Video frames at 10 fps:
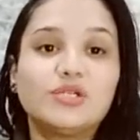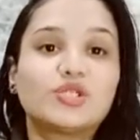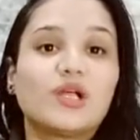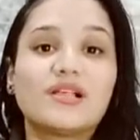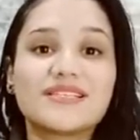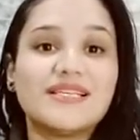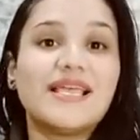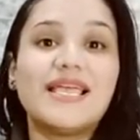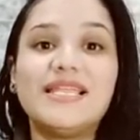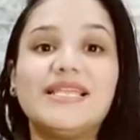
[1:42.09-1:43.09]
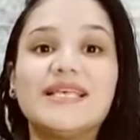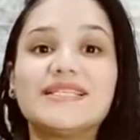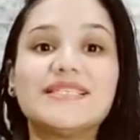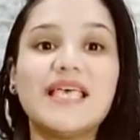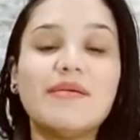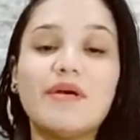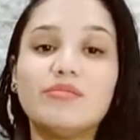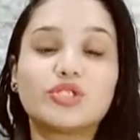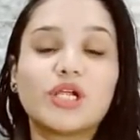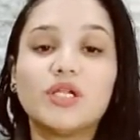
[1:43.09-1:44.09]
للشخصيه الجذابه
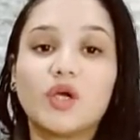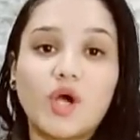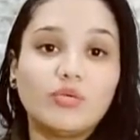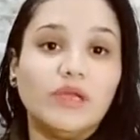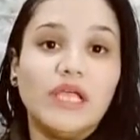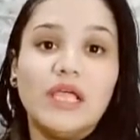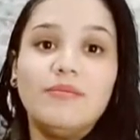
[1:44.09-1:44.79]
بشكل قوي